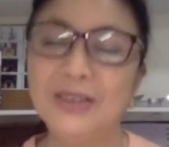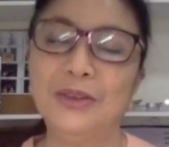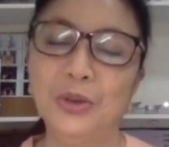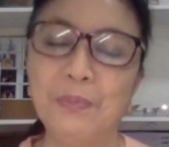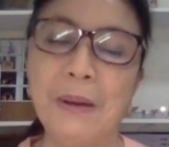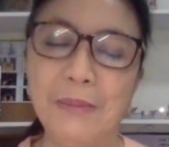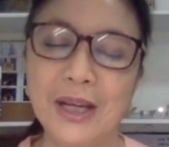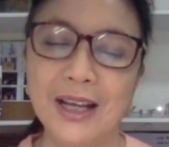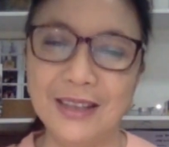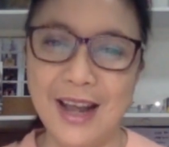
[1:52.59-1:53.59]
two public
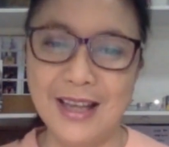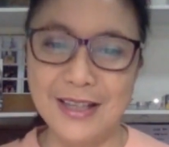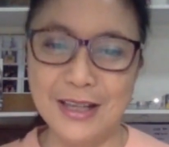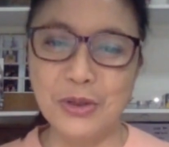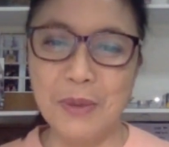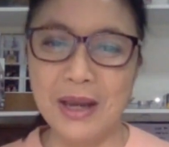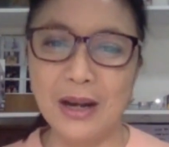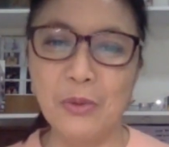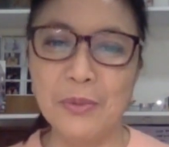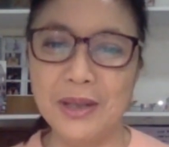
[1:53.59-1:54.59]
addresses to make
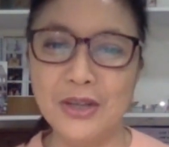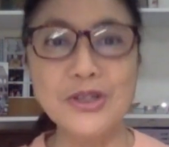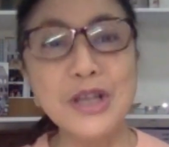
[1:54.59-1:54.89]
recommendations.